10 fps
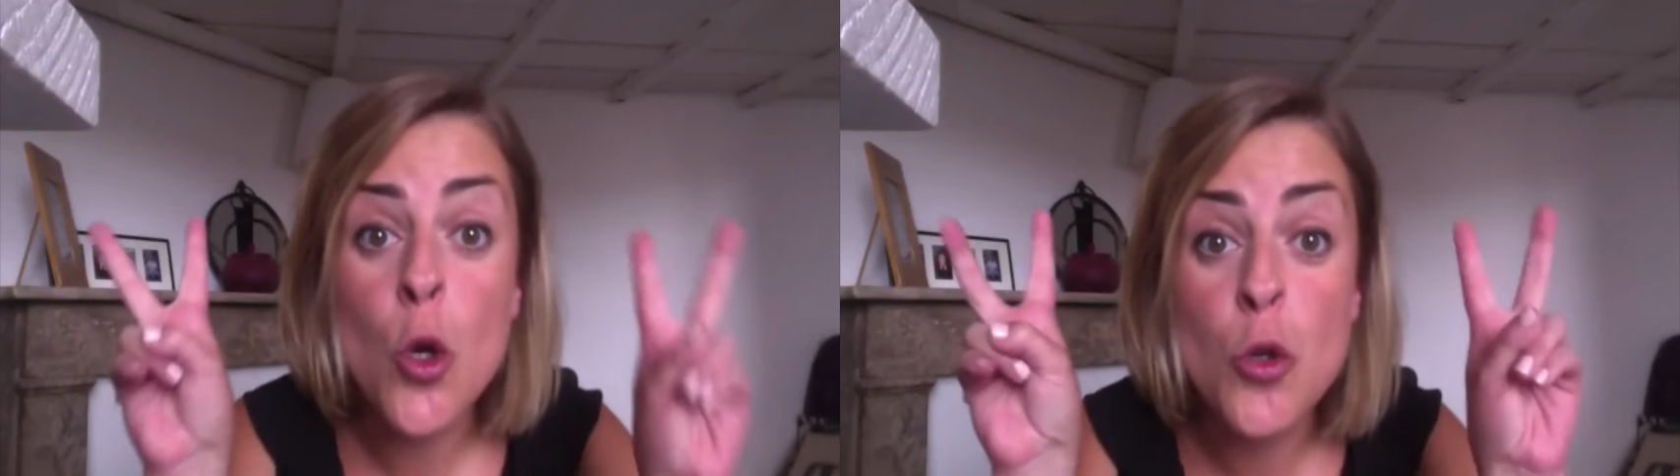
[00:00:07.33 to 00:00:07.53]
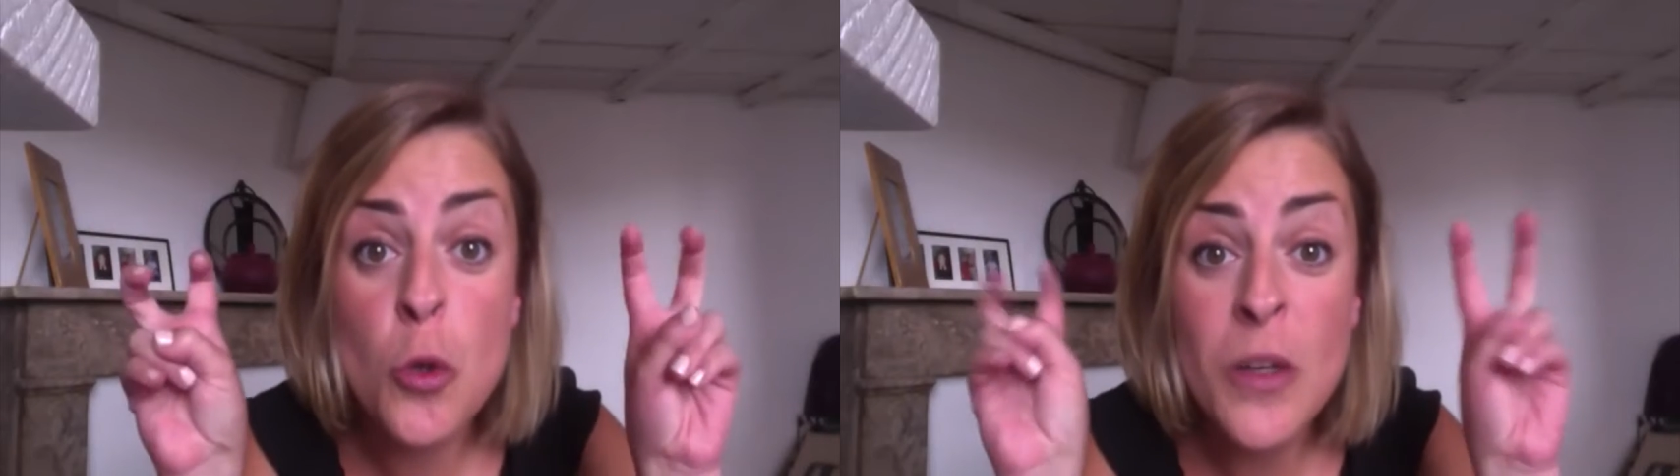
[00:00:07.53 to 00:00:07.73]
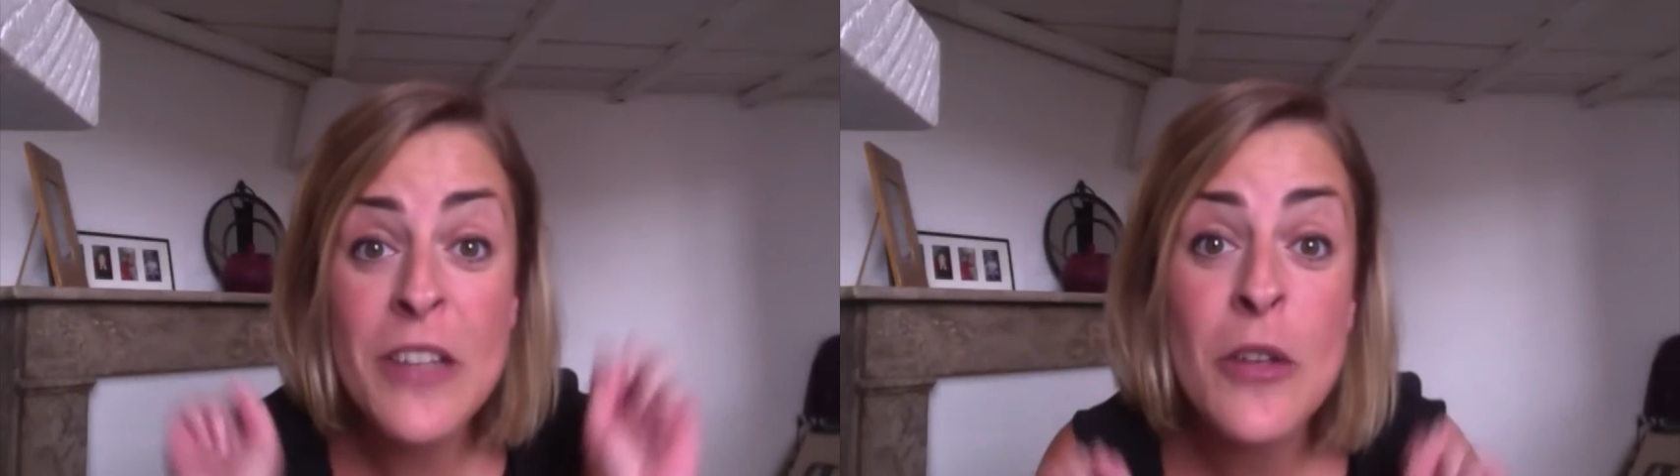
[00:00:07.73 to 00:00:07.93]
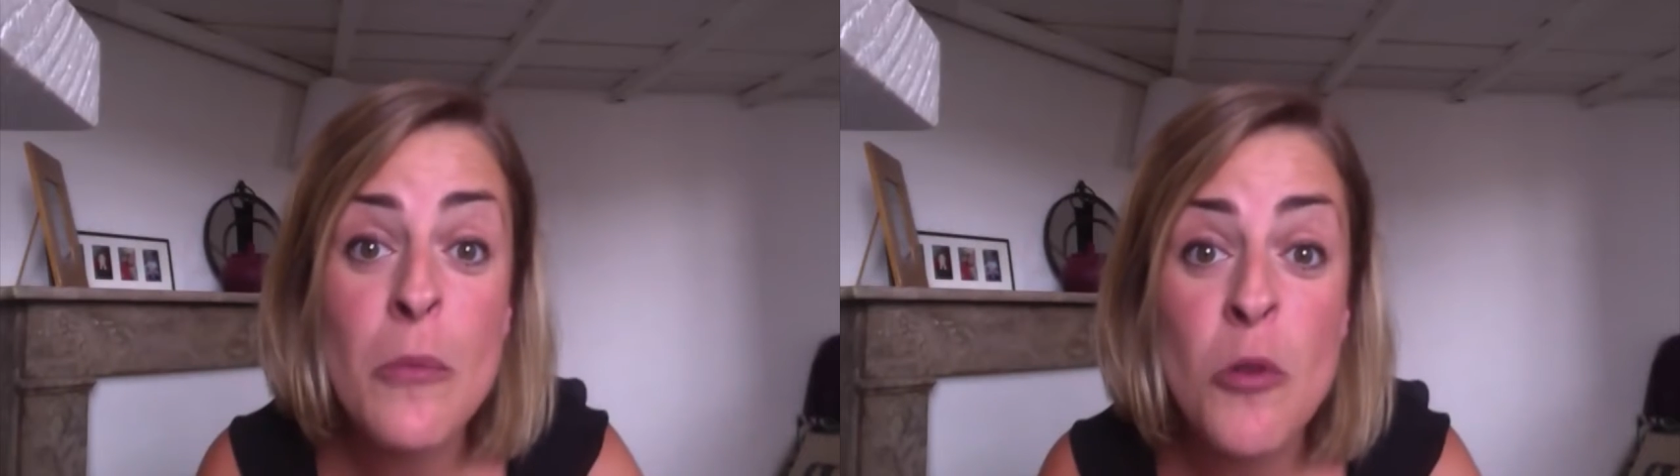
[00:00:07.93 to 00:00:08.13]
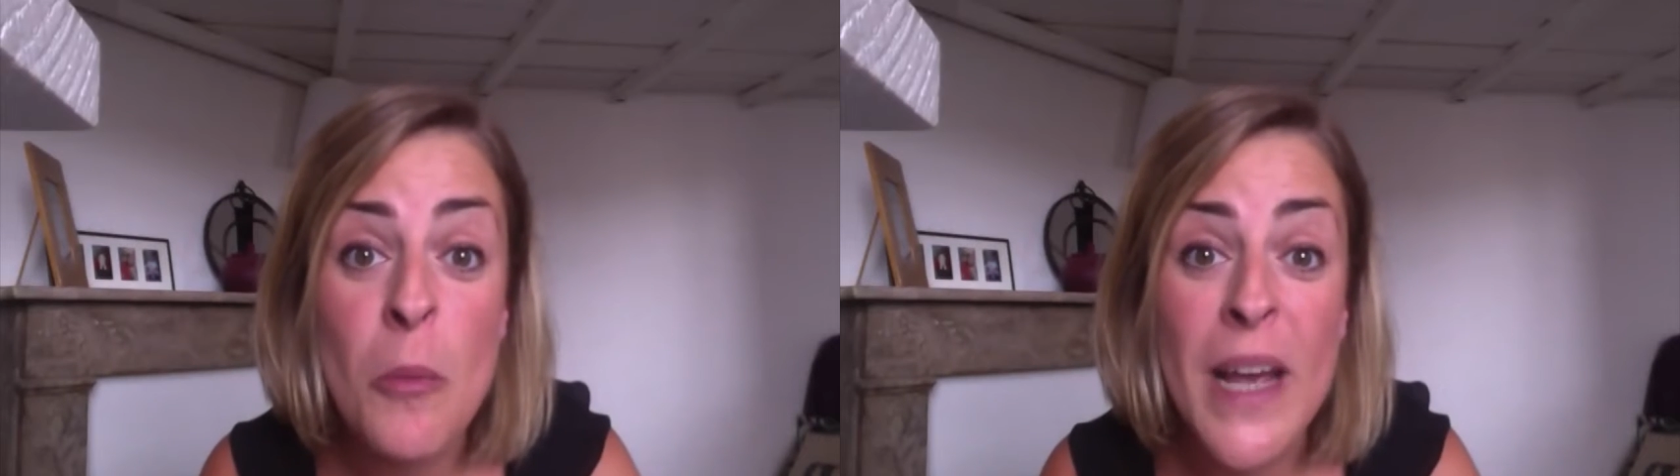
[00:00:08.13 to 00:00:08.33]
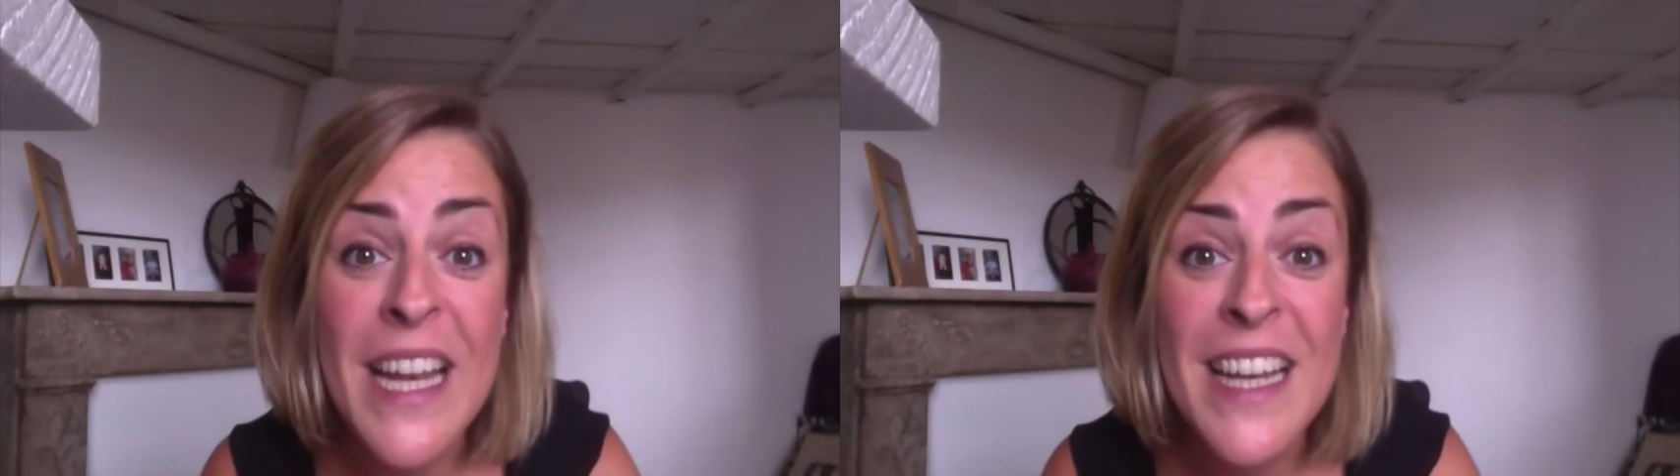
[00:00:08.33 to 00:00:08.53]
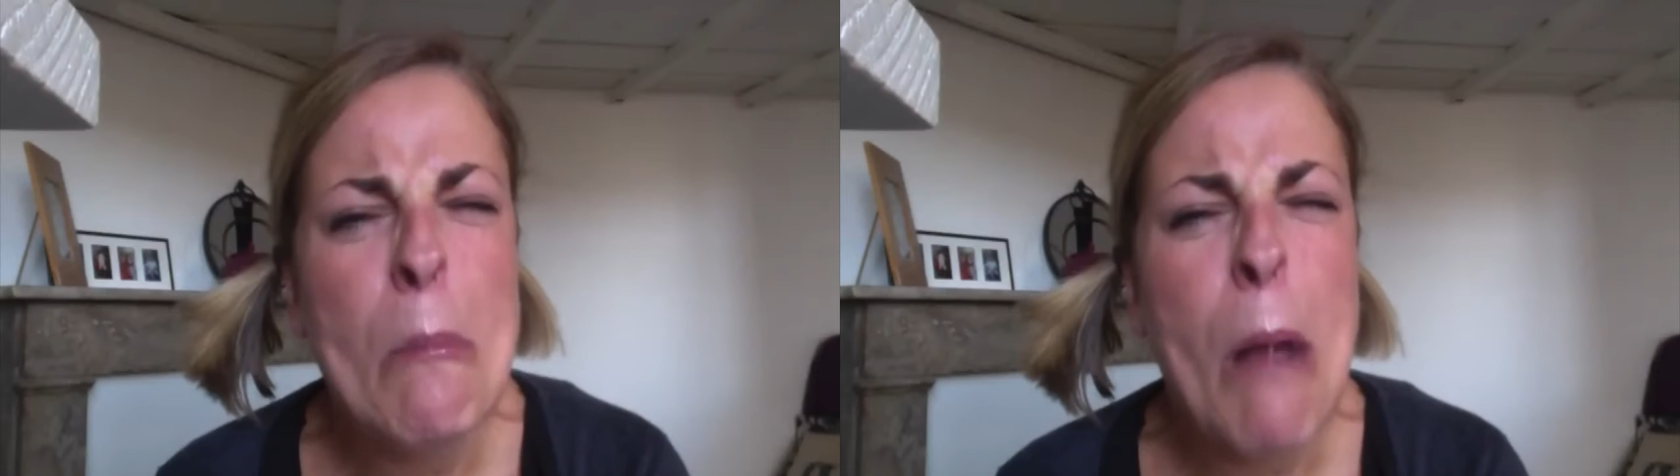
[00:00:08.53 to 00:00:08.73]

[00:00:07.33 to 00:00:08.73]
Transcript: Journée de la mourmelle.